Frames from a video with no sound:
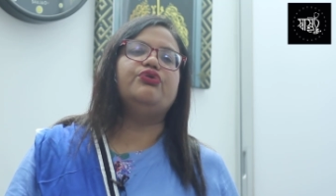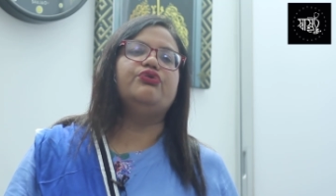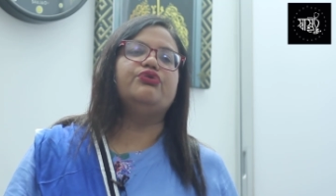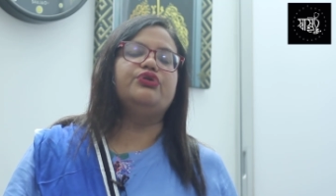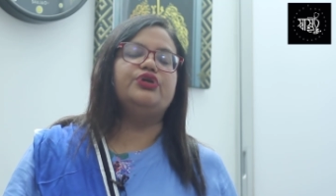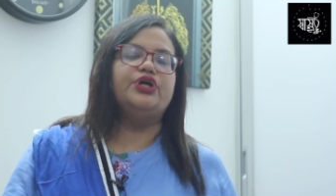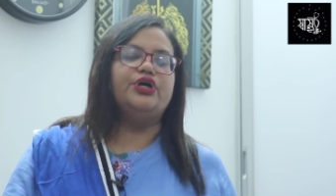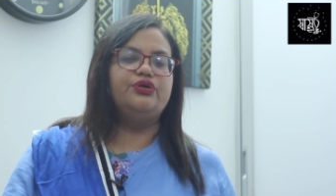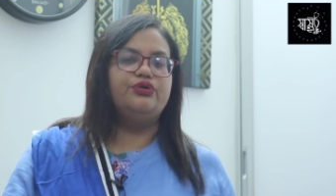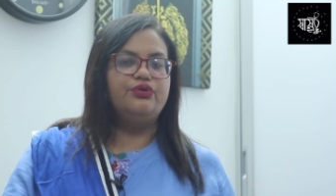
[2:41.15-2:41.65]

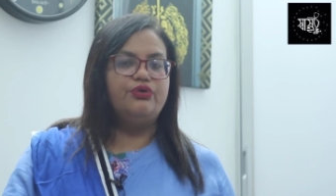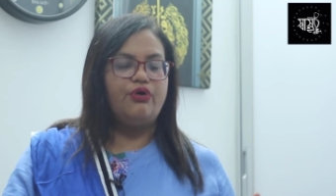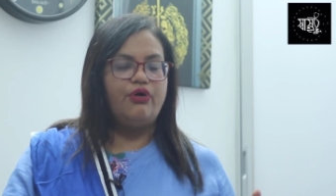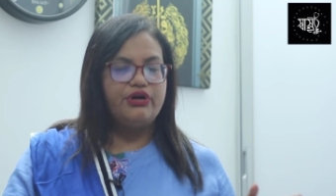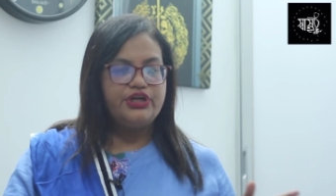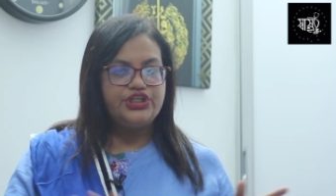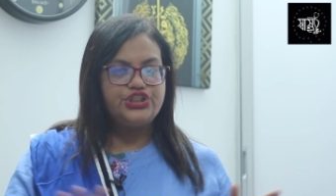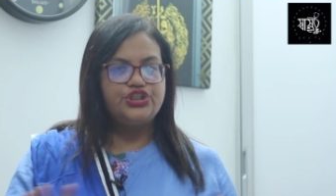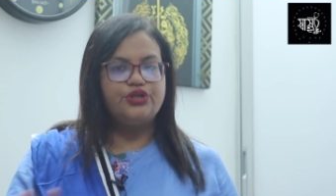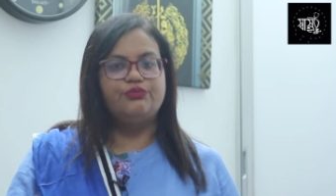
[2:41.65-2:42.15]
অন্যান্য
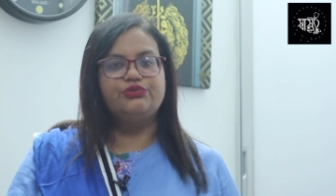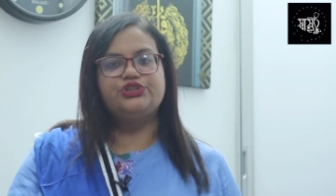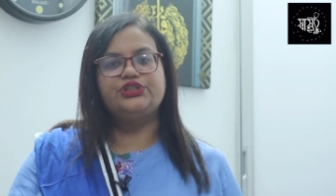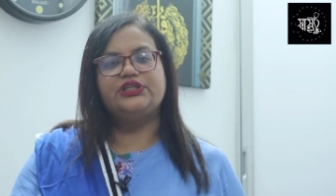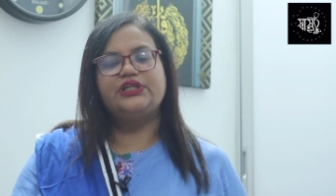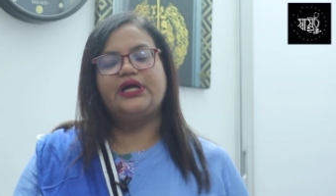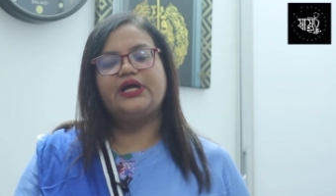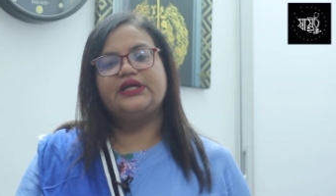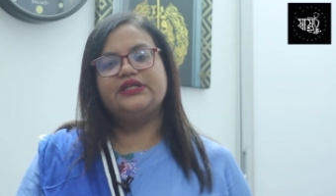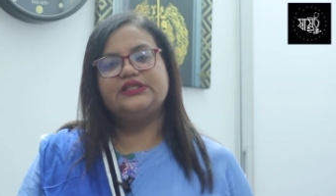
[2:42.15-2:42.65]
অনেক সমস্যা
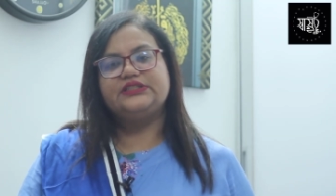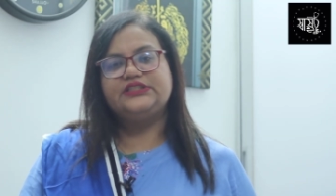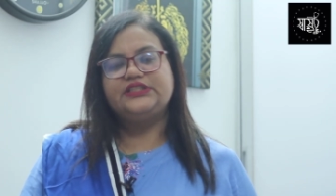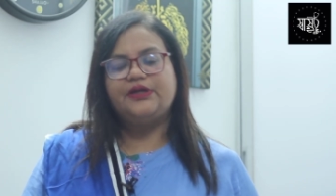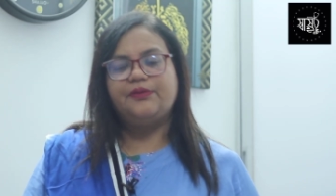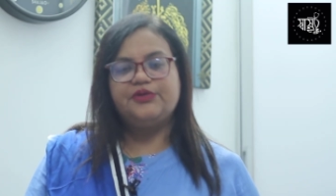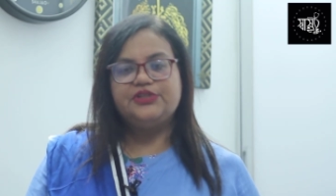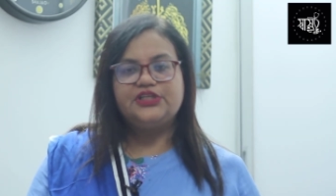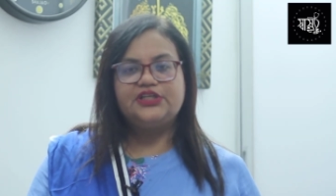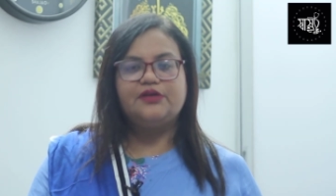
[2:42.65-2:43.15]
দেখা যাচ্ছে
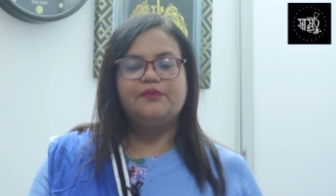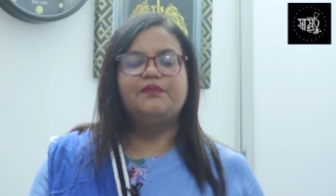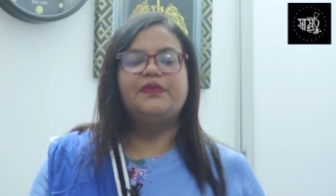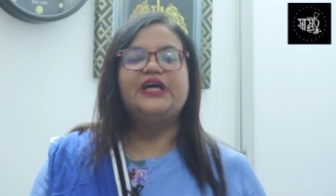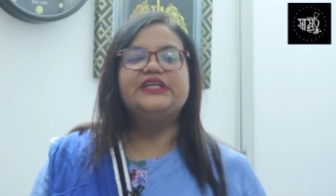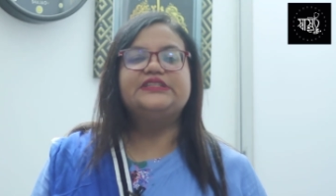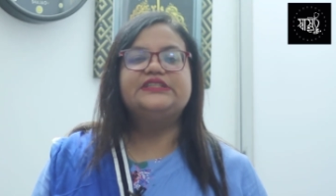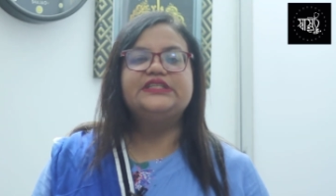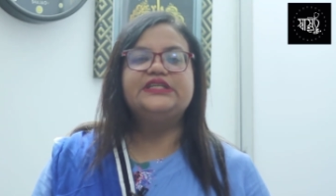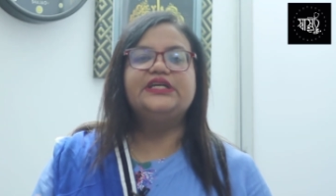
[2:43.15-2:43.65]
আমাদেরকে
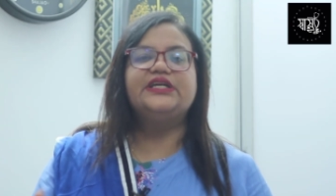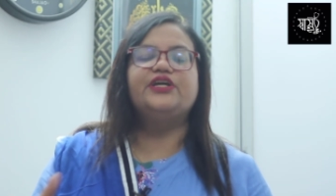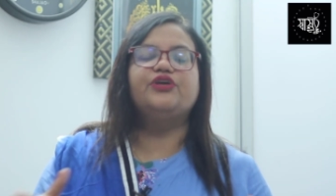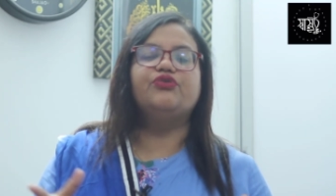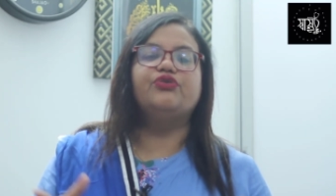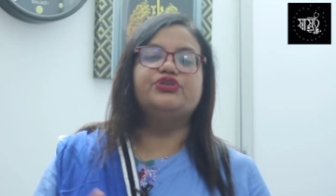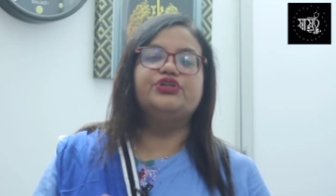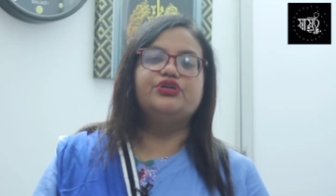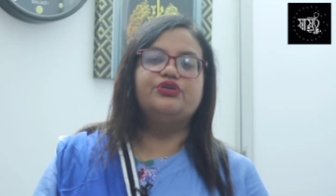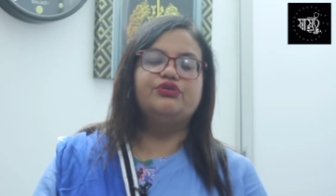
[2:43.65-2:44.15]
প্লাস্টিকের এই
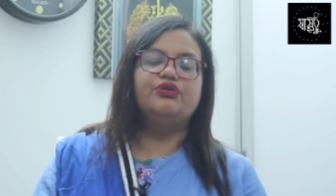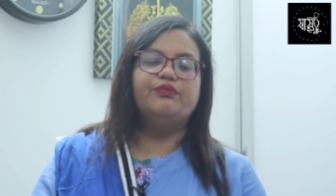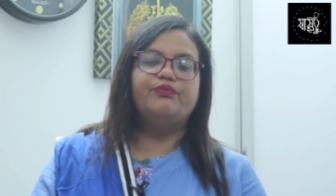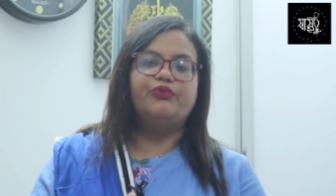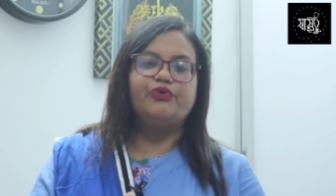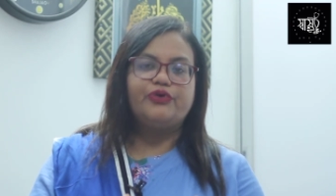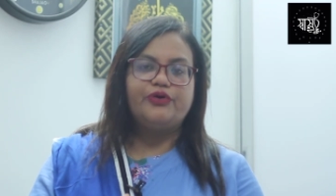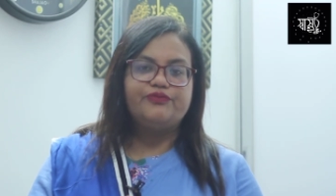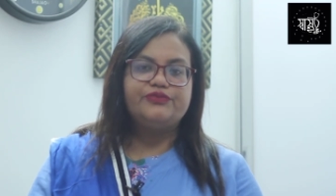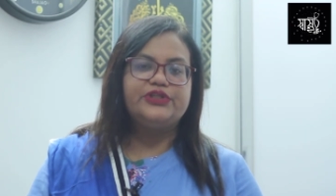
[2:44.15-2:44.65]
ক্ষতিকর
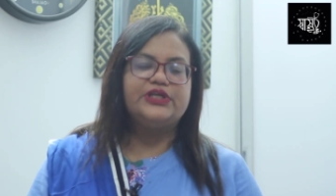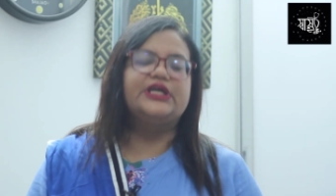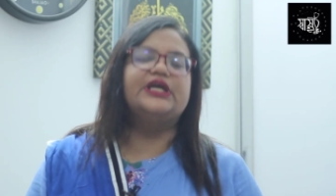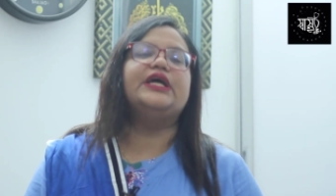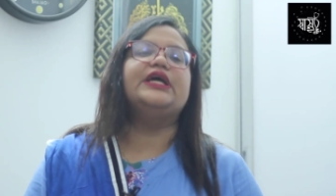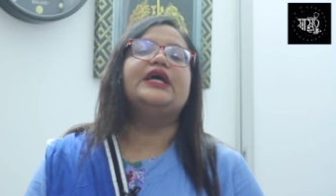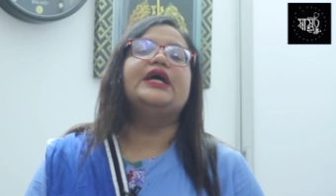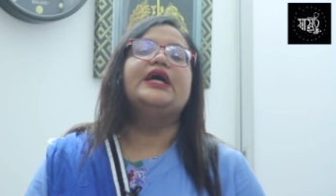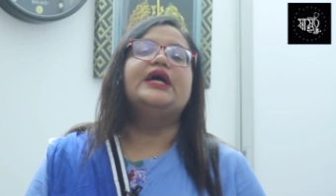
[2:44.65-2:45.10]
প্রভাব থেকে